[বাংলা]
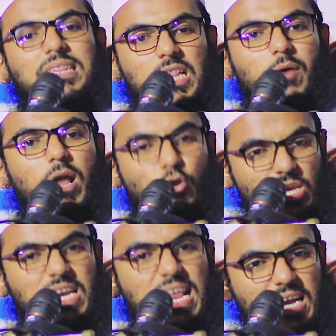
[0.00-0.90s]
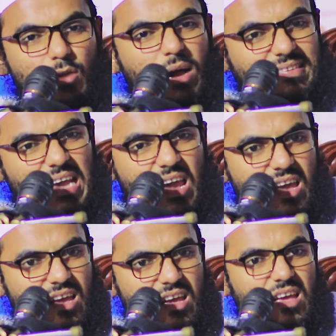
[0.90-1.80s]
বাধা দেওয়ার অধিকার কারো আছে
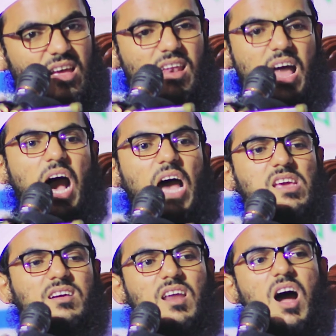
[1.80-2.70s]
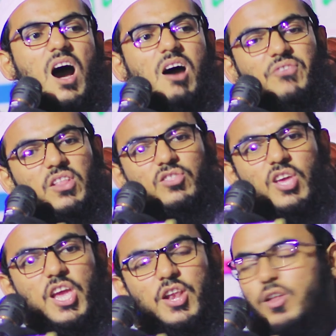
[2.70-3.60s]

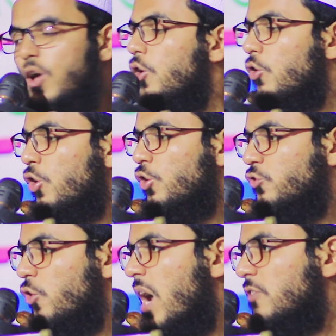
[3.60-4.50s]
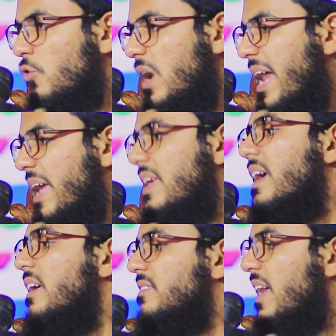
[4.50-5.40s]
লাফিদ্দিন জোরা জোরাজুরি নাই
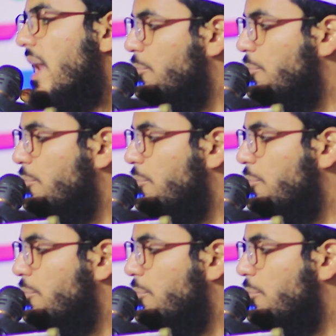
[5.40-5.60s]
যারা